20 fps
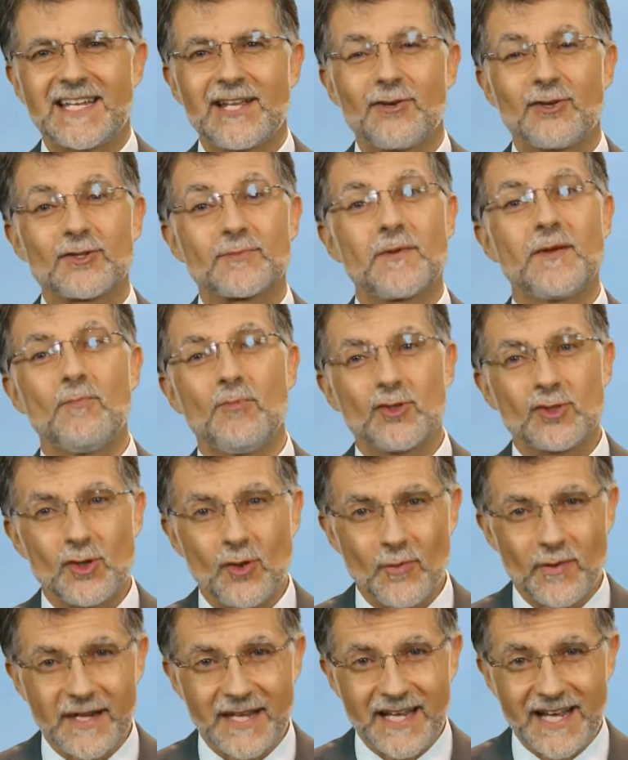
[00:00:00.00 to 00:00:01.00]
que nos vemos
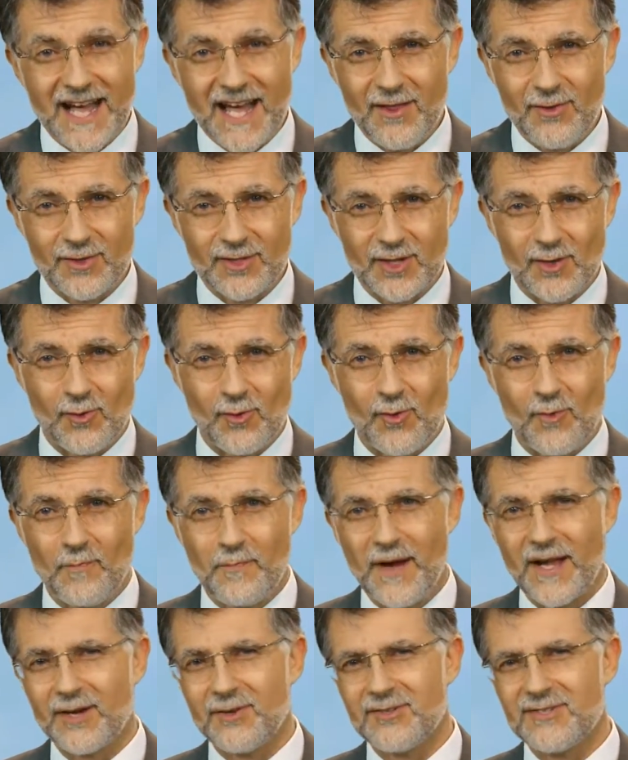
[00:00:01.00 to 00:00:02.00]
obligados a
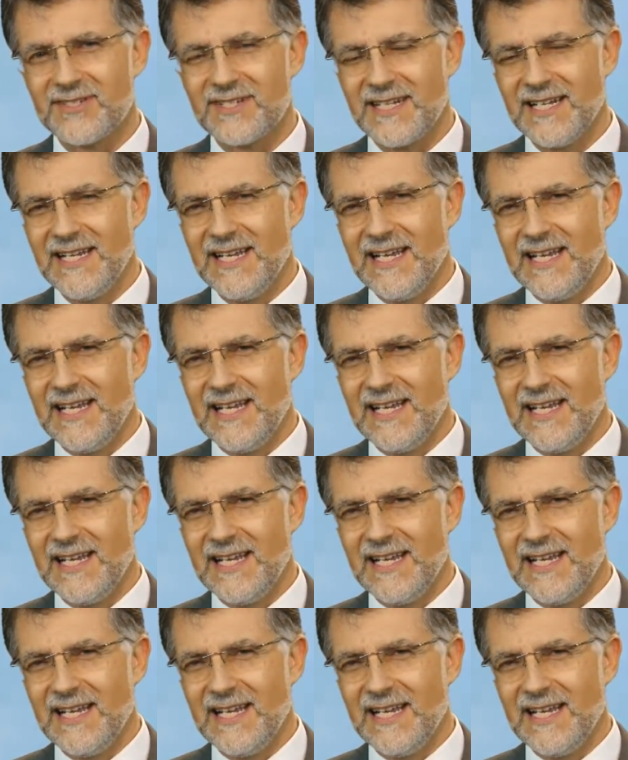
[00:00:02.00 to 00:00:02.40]
ocuparnos,